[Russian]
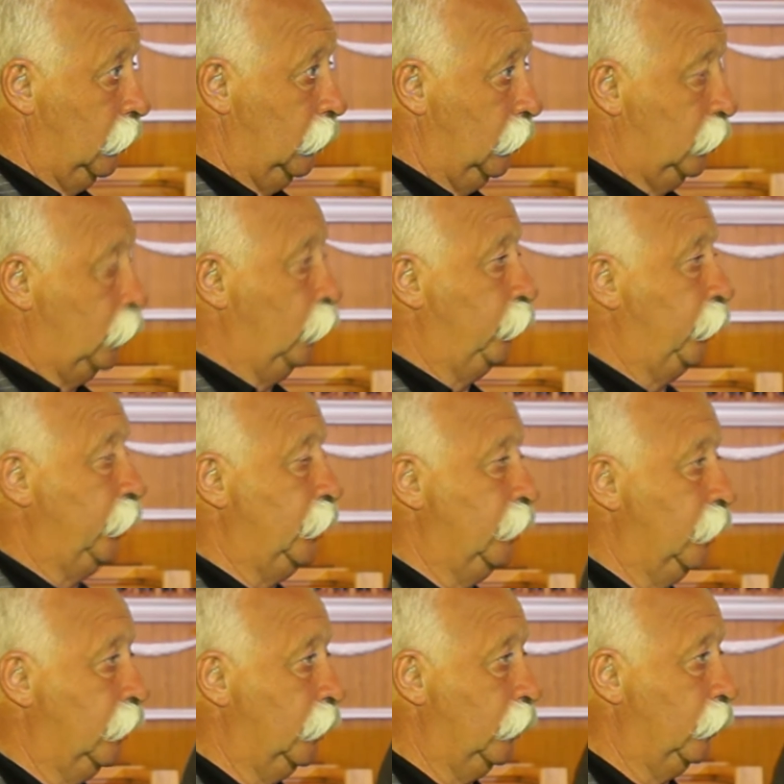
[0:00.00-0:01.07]
Стой, подожди,
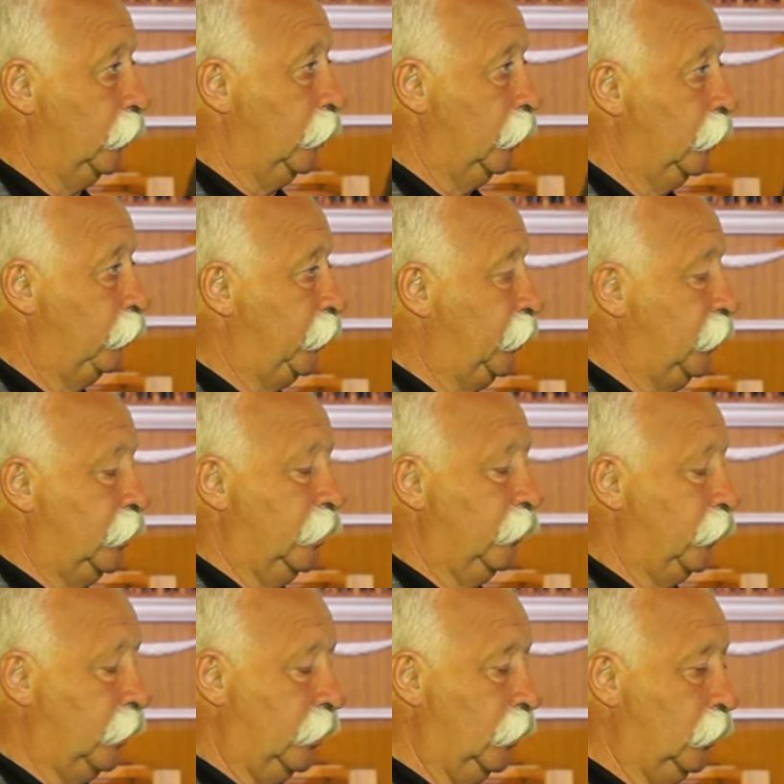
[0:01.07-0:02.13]
подождите,
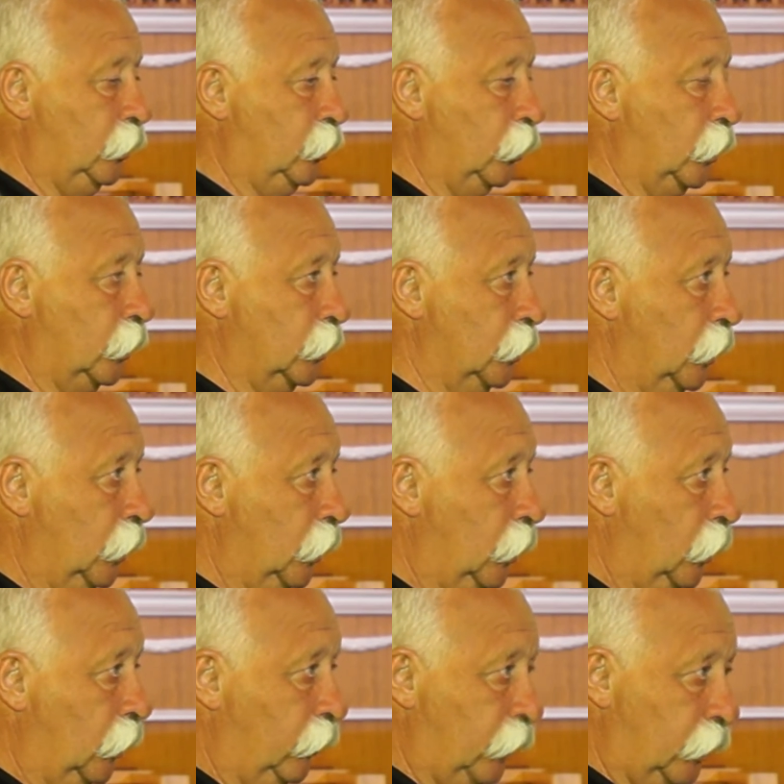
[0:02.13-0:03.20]
еще раз.
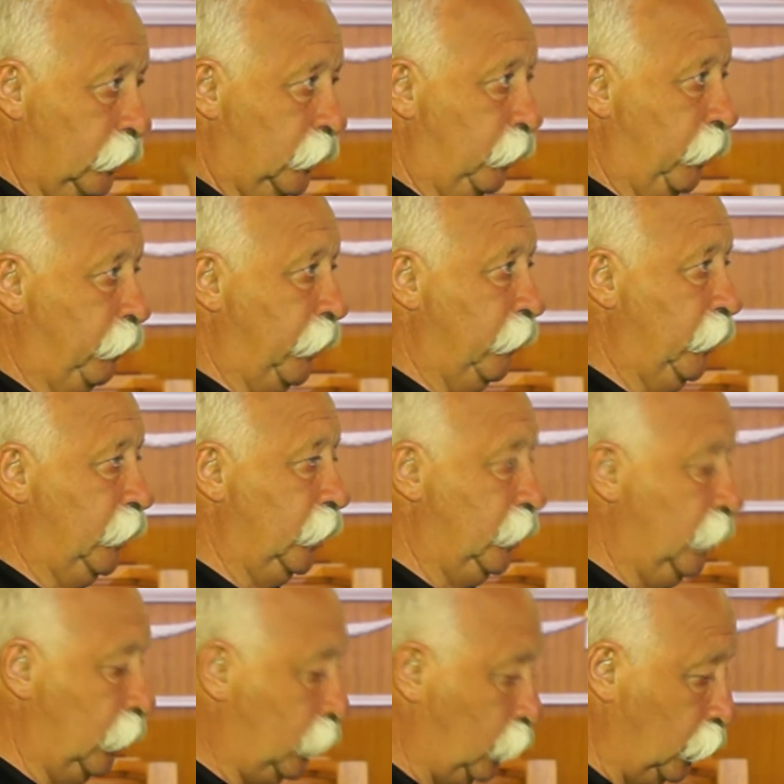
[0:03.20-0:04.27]
Ну, вы ну, теперь поймите
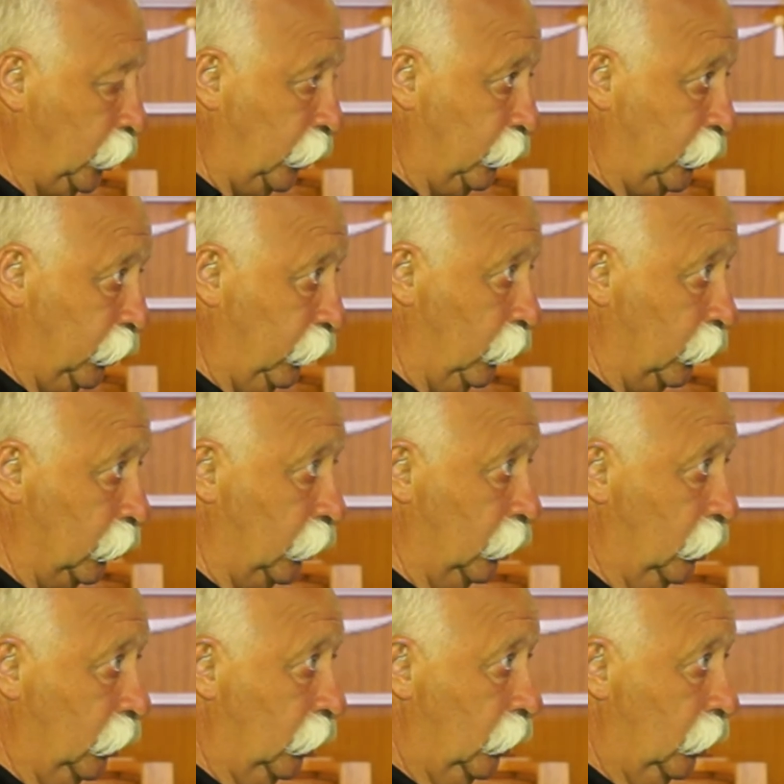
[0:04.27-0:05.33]
тех, кто там живет. Да,
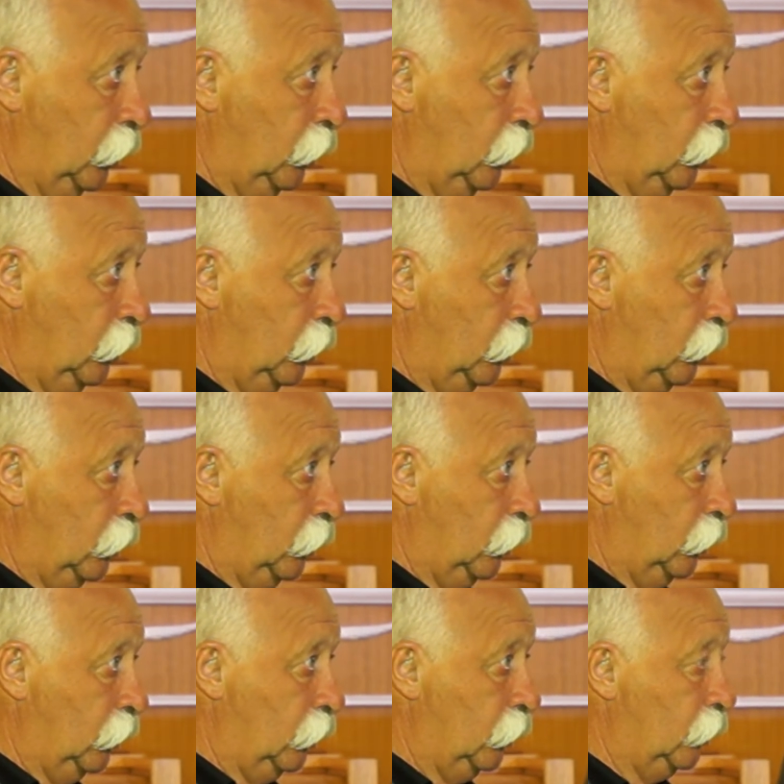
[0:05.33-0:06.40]
да, все-таки
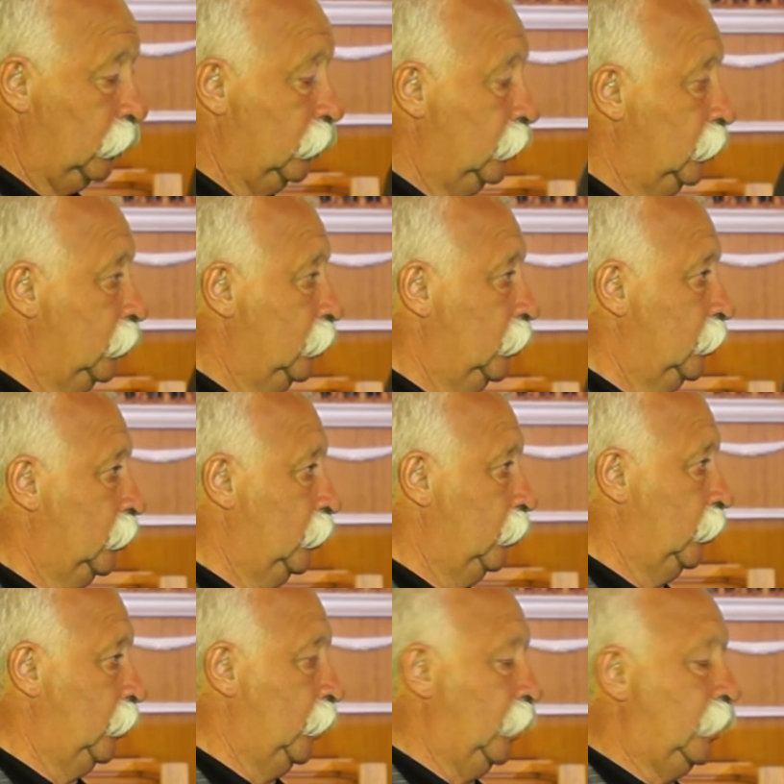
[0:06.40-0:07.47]
очень много связей
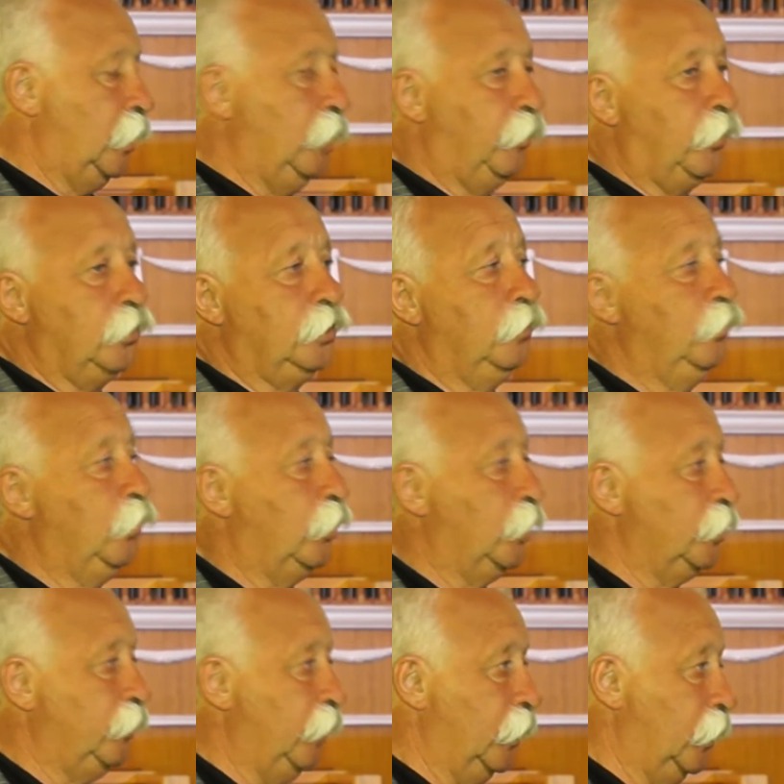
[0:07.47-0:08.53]
у нас, да? Это не просто
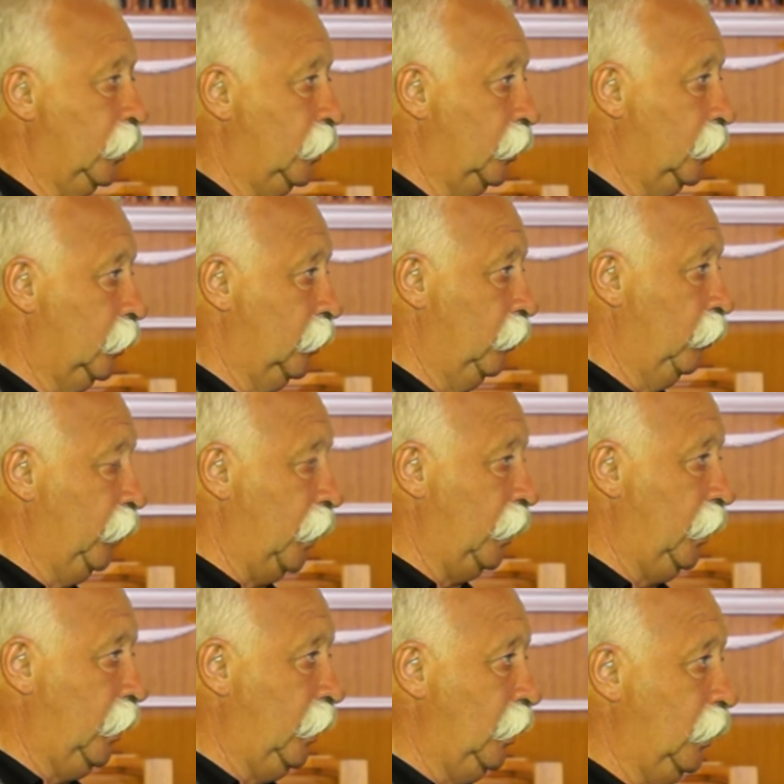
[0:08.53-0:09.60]
много связей, это, мы
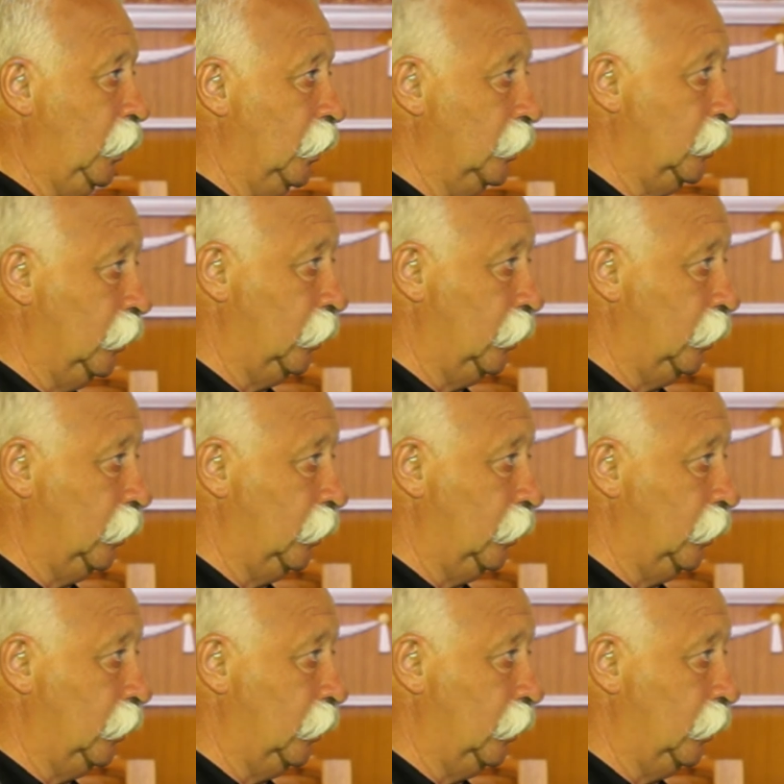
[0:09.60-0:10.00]
они и есть.